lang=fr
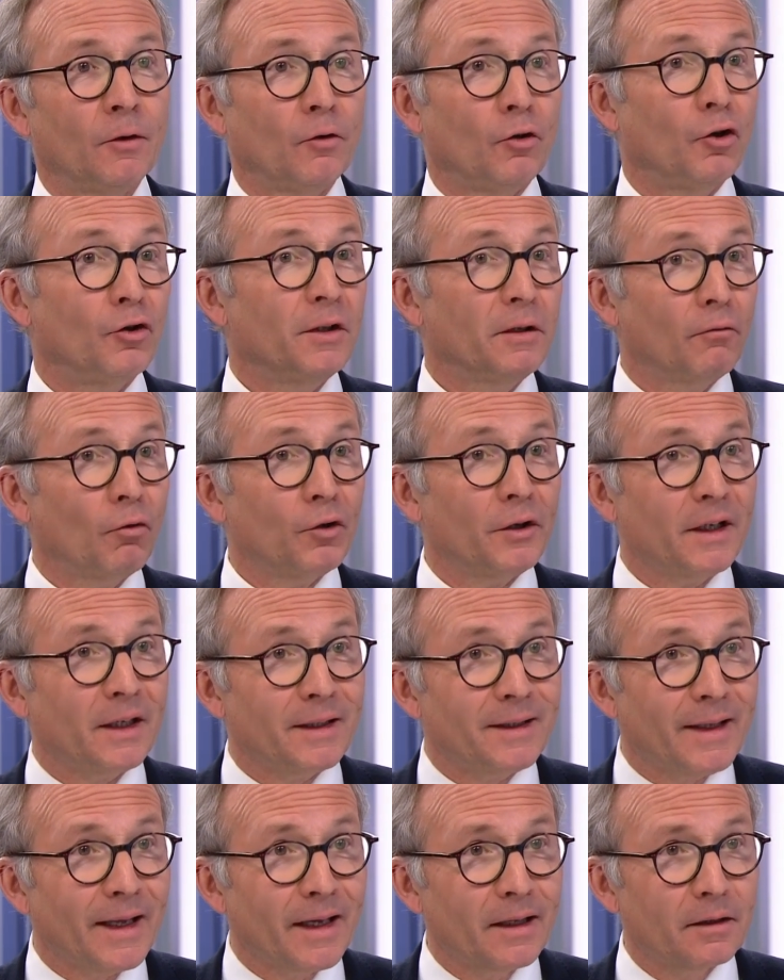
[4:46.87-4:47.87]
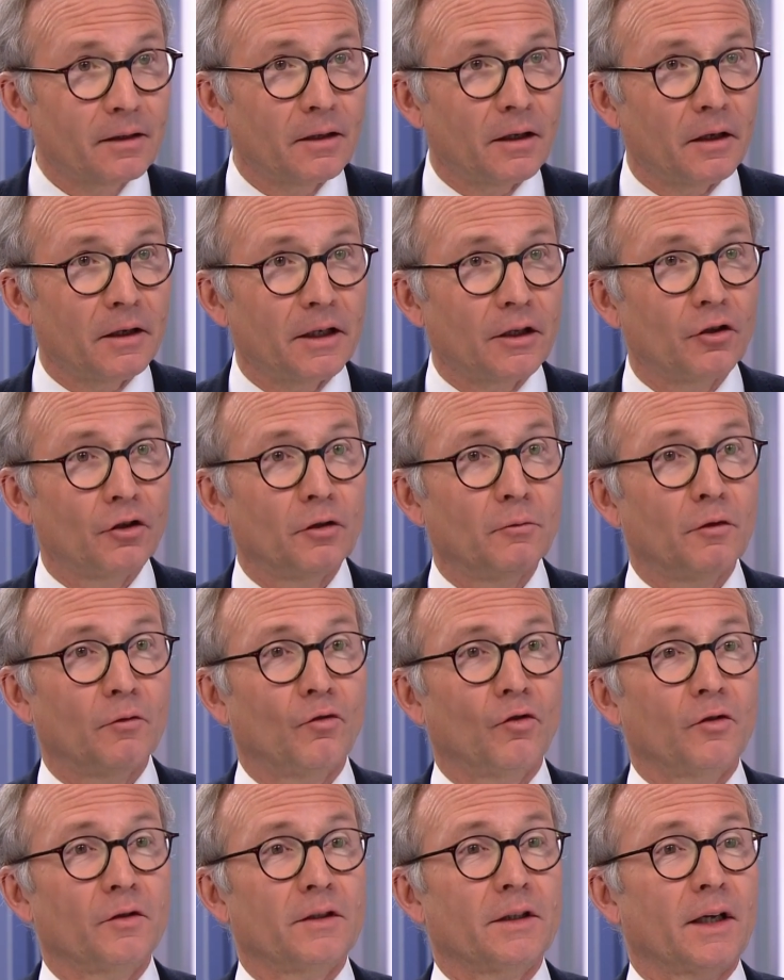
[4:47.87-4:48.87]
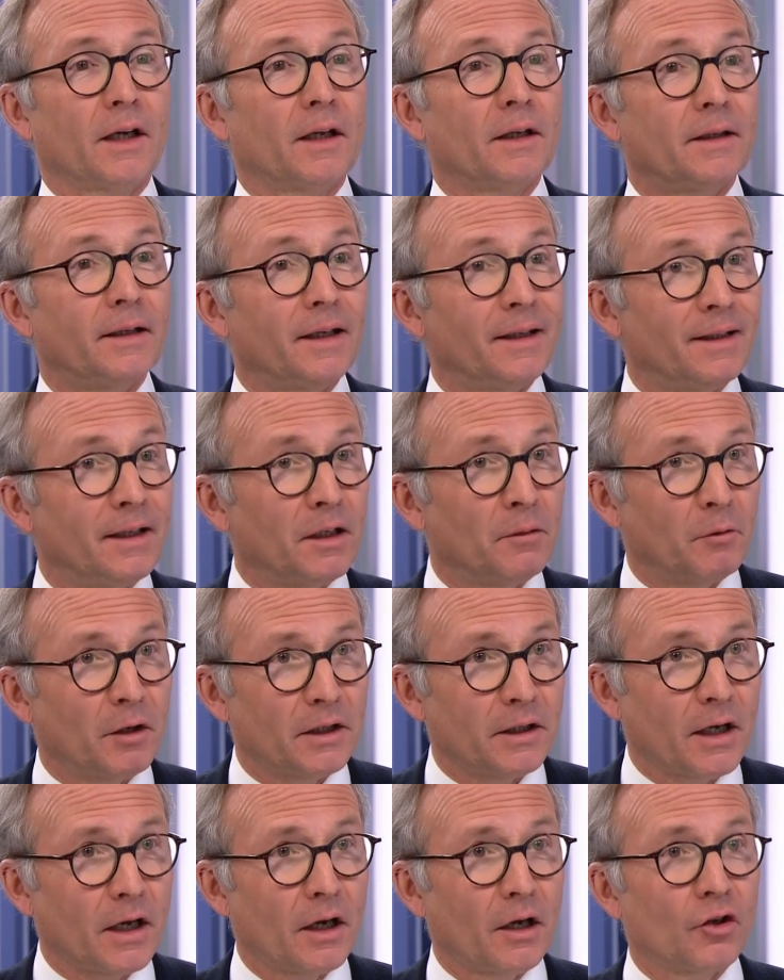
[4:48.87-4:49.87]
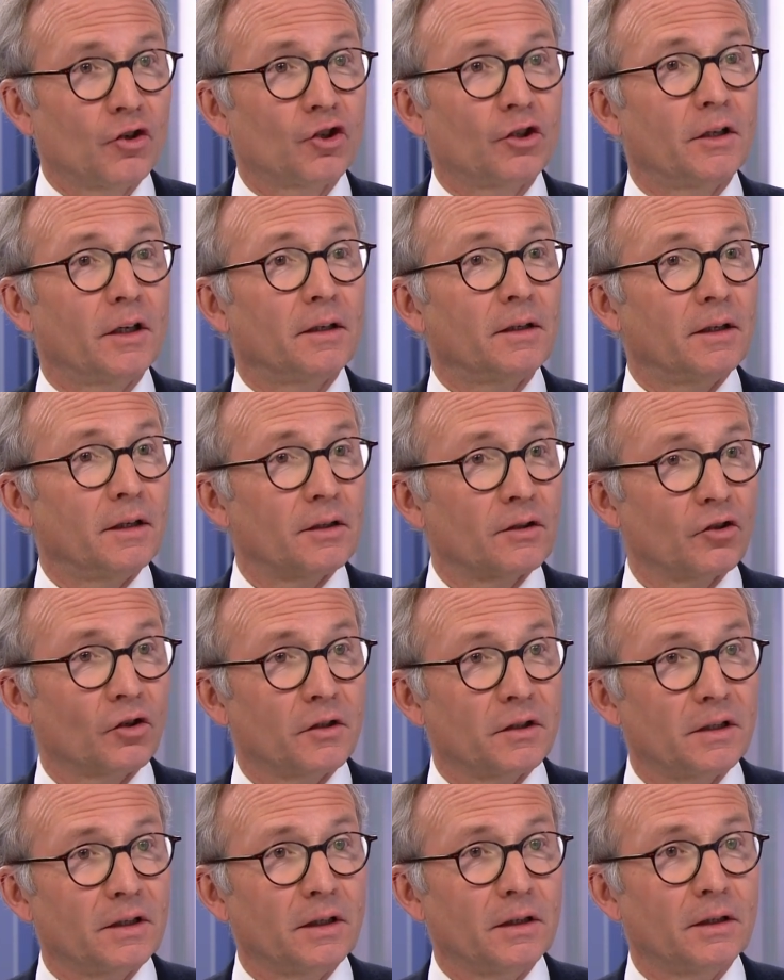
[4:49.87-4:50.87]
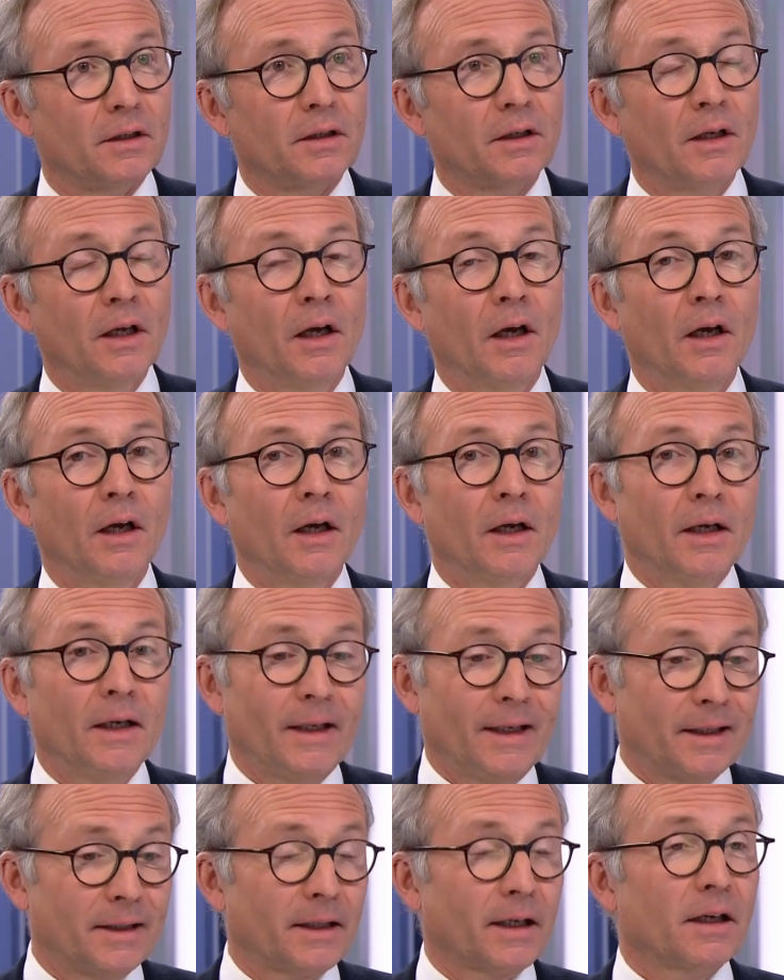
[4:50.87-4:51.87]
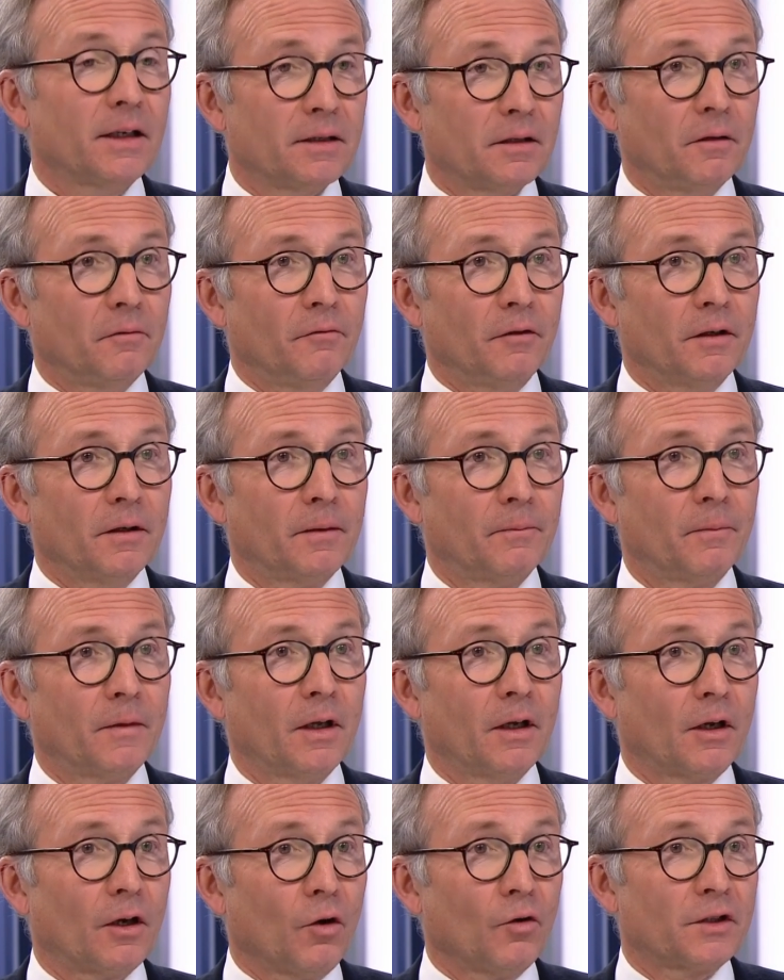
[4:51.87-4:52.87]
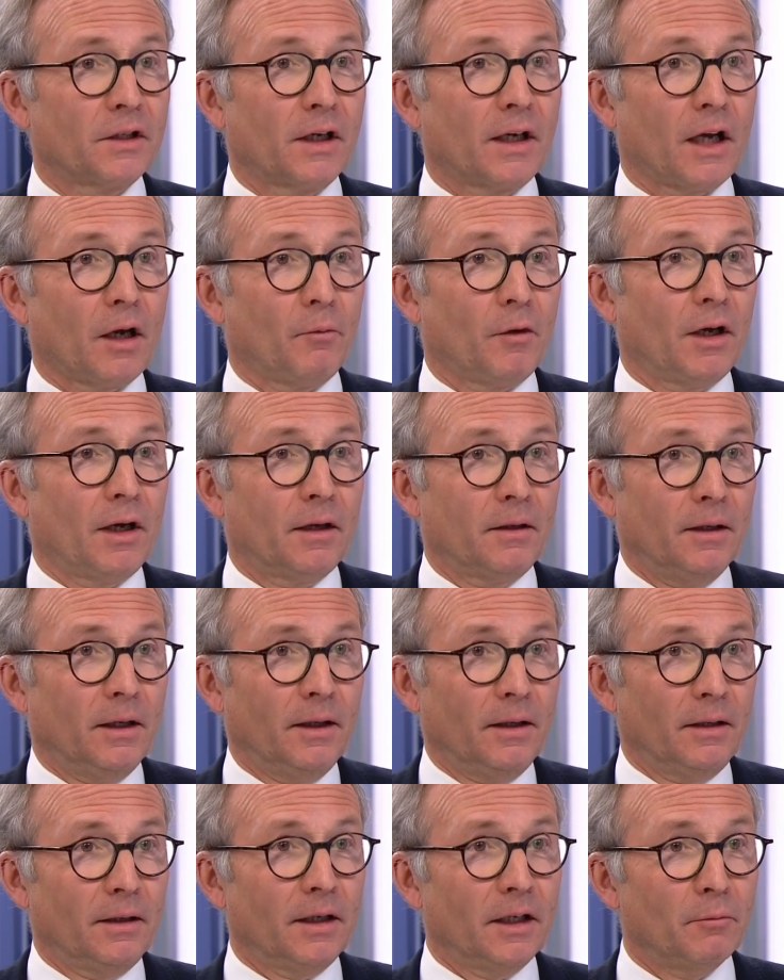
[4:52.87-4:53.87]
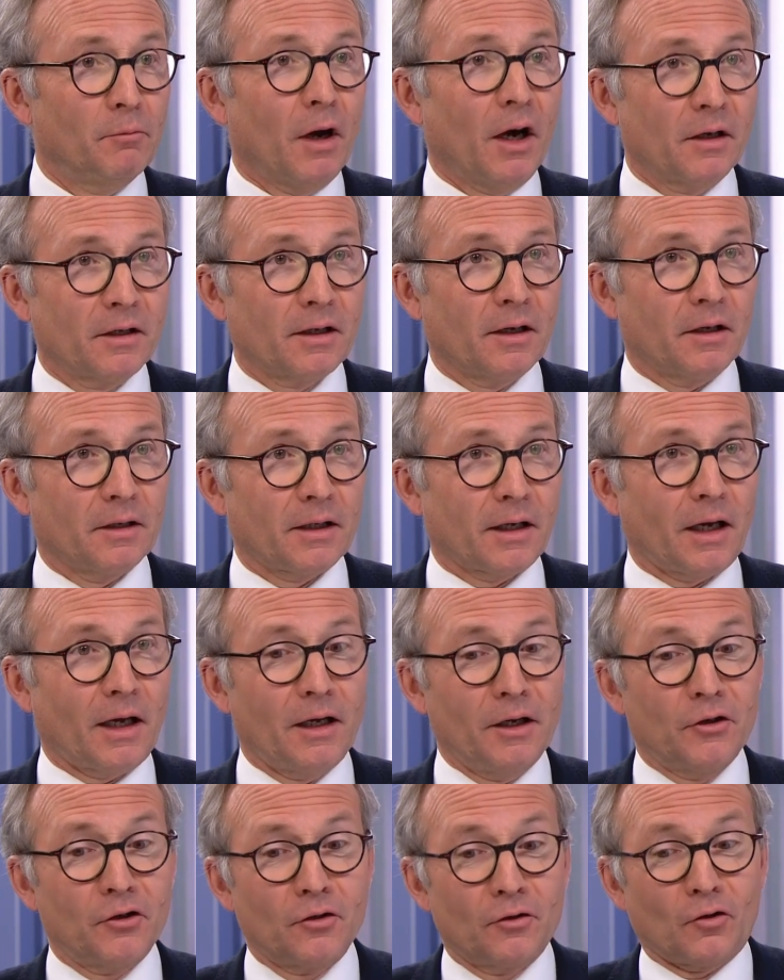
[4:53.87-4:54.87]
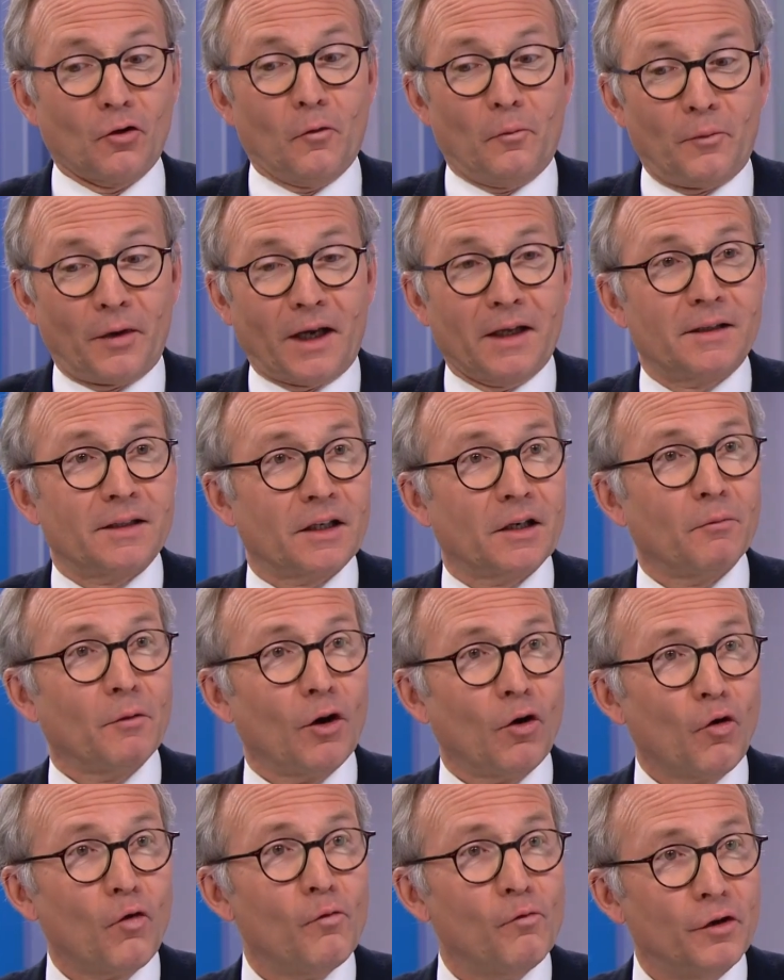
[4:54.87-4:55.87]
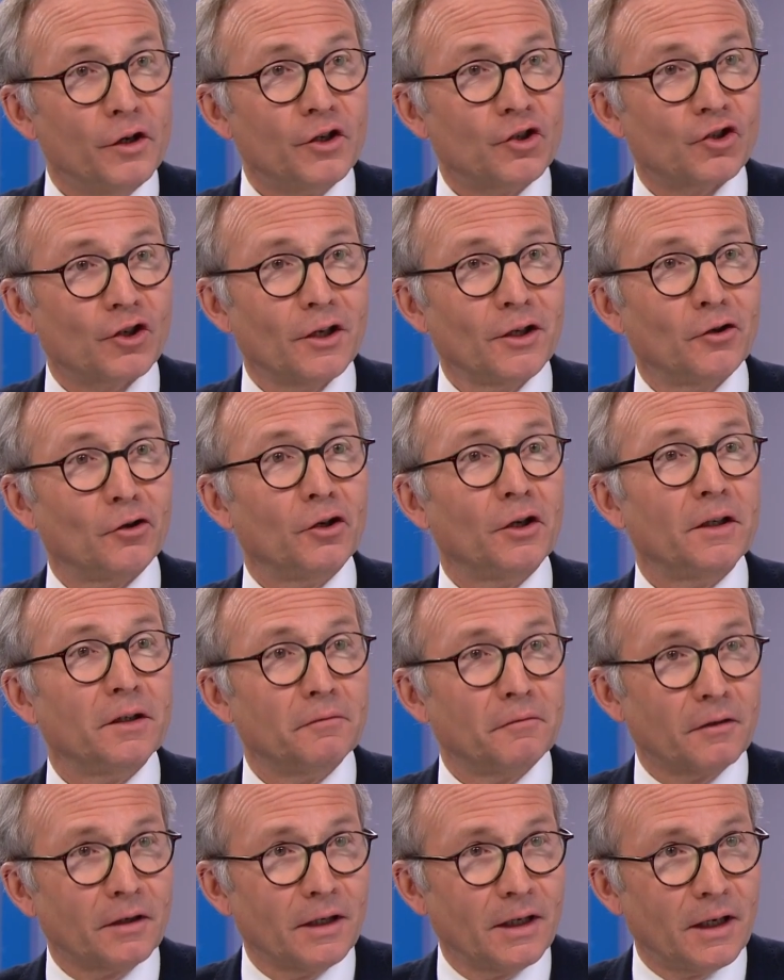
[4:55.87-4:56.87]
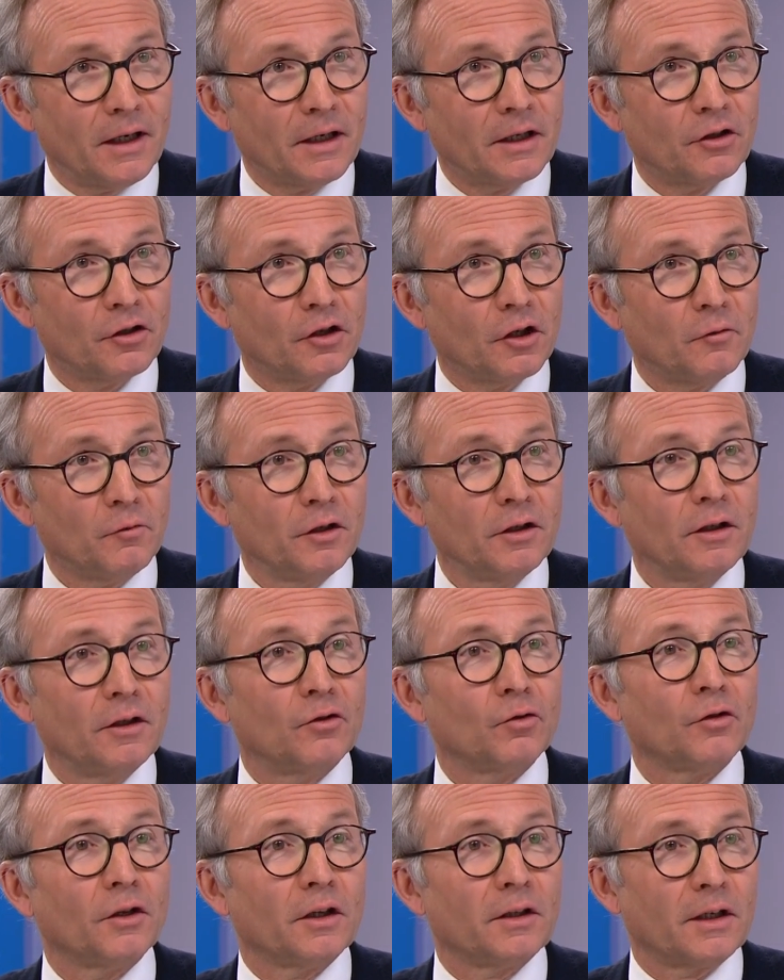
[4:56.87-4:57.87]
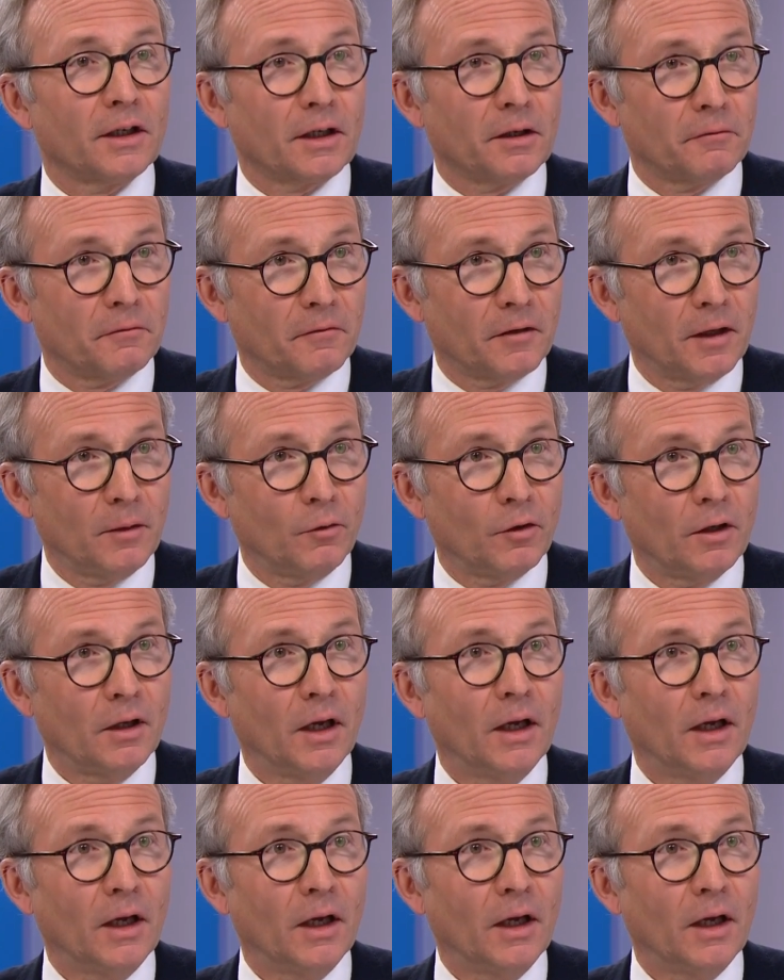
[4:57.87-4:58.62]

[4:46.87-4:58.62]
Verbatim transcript: Le niveau des dettes dans l'économie mondiale, dette des ménages, dette des sociétés, est très élevé. Et conséquemment, les banques centrales sont pratiquement obligées de livrer à l'économie des taux d'intérêt faibles.